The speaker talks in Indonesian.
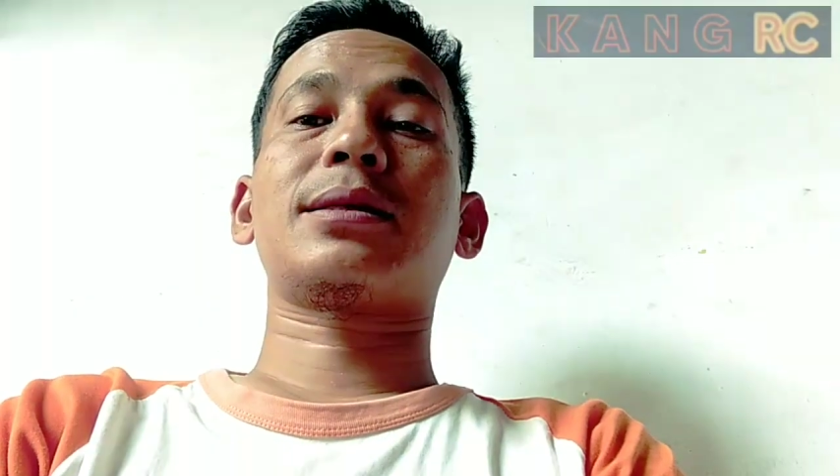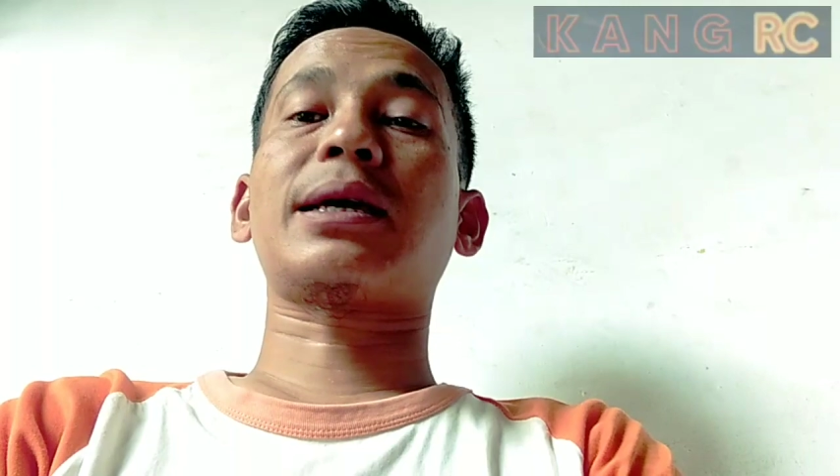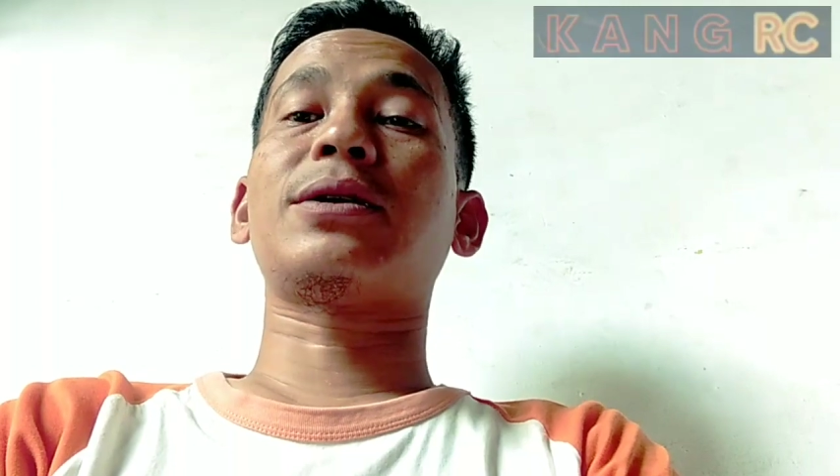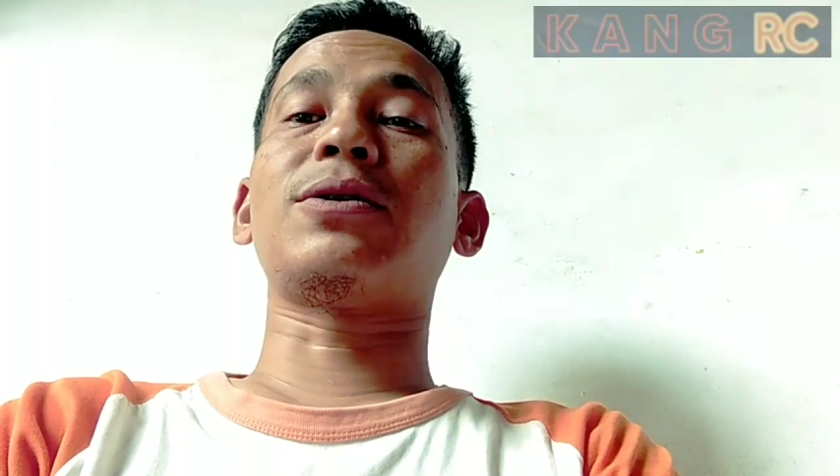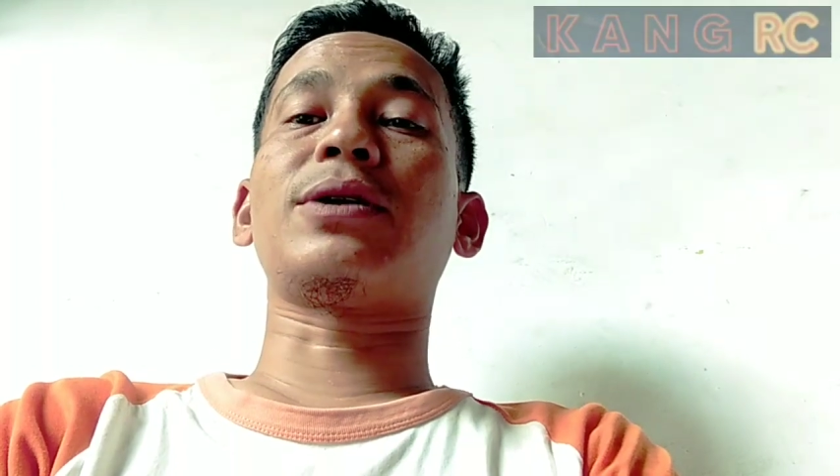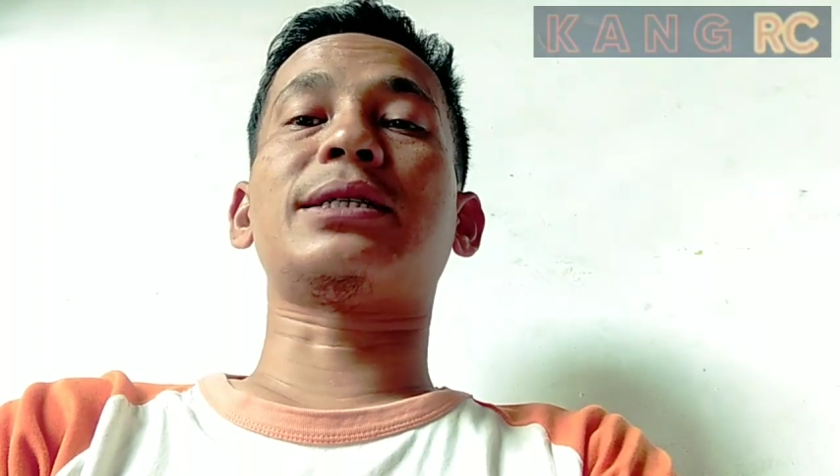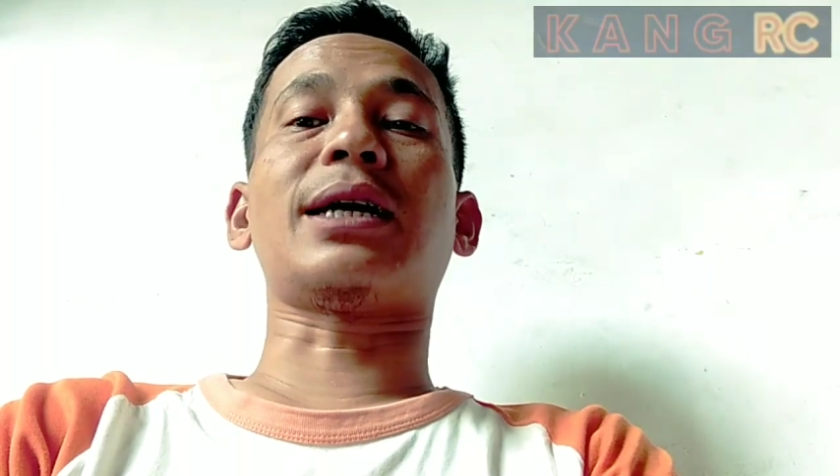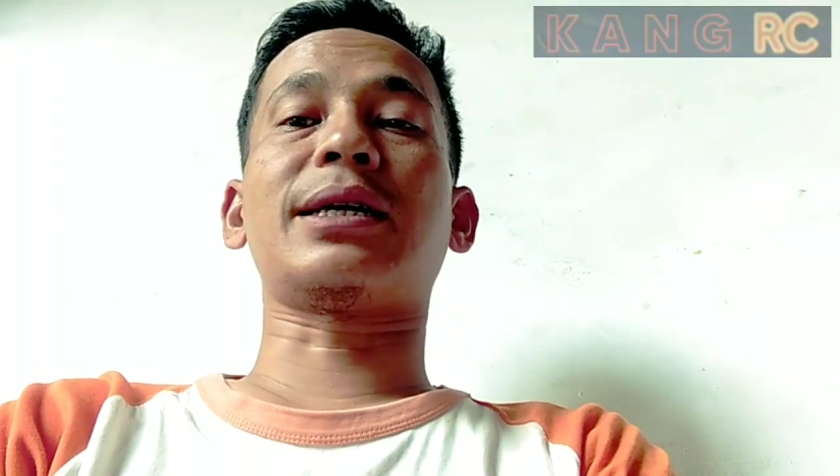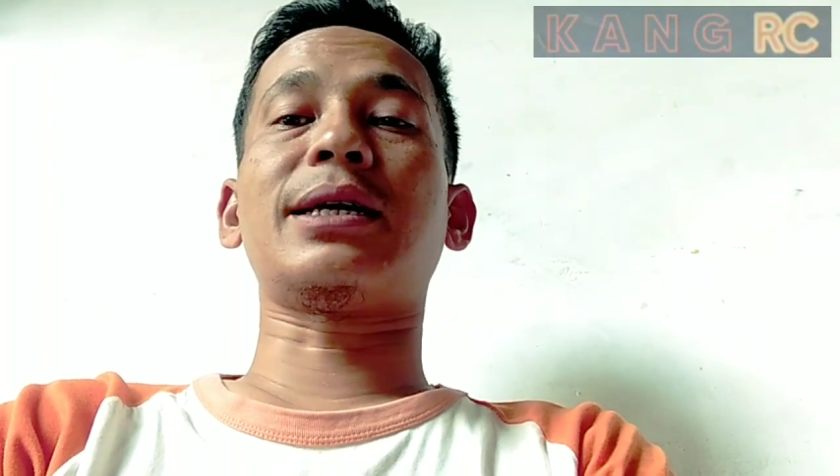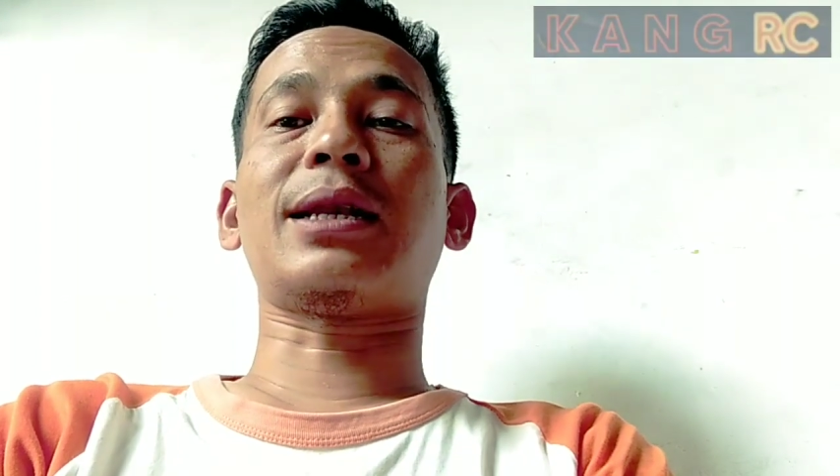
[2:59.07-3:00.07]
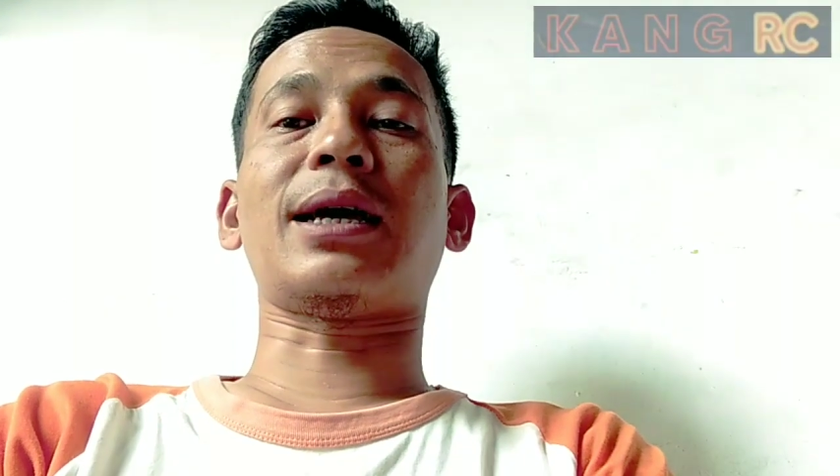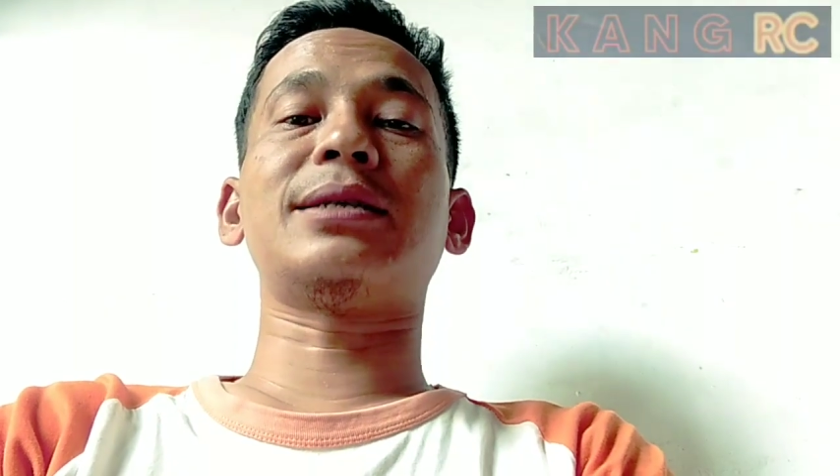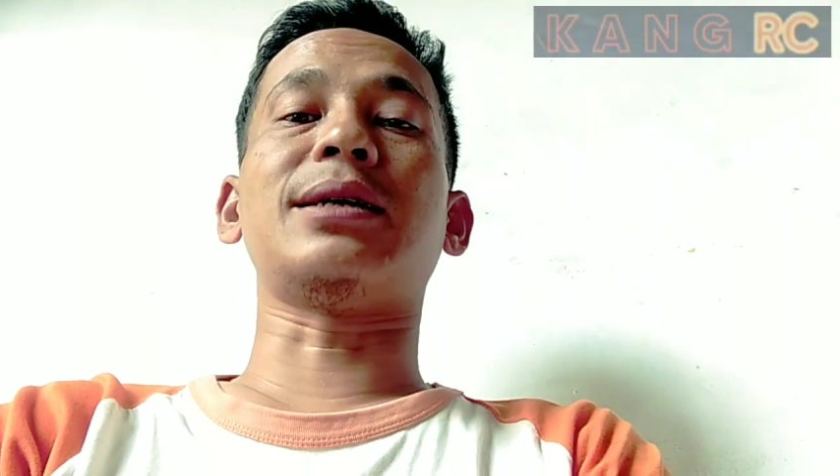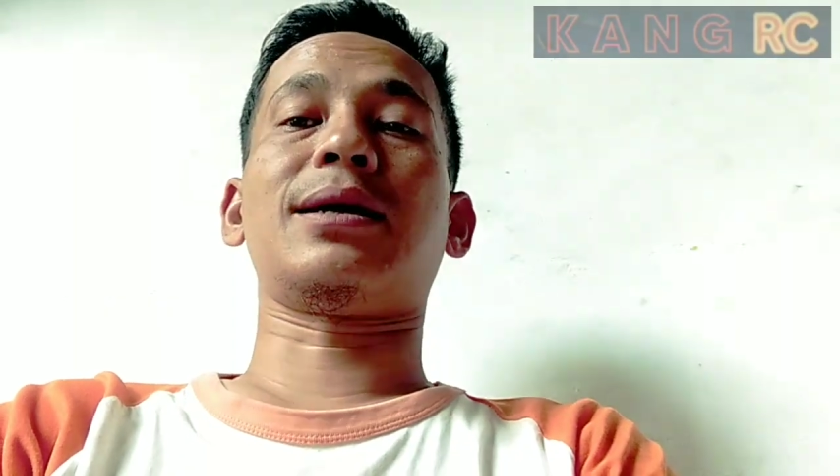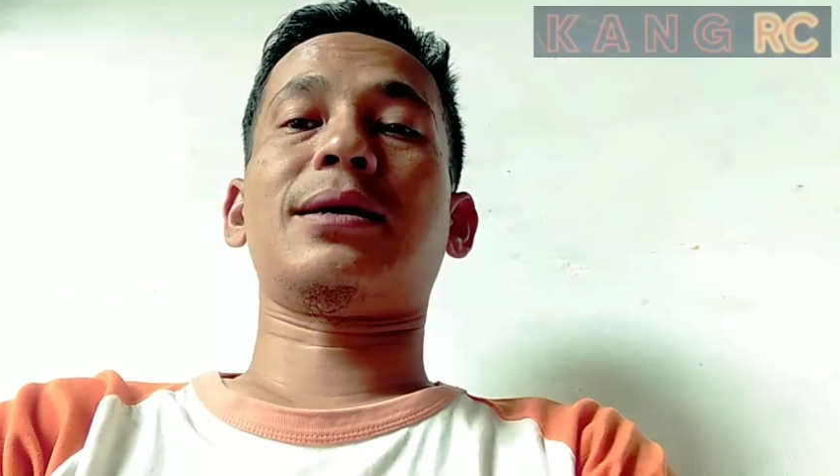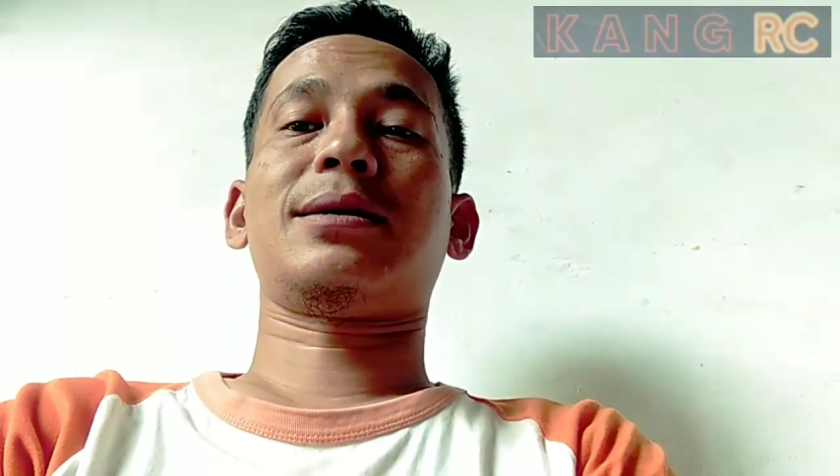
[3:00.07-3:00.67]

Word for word: teknologi canggih lainnya.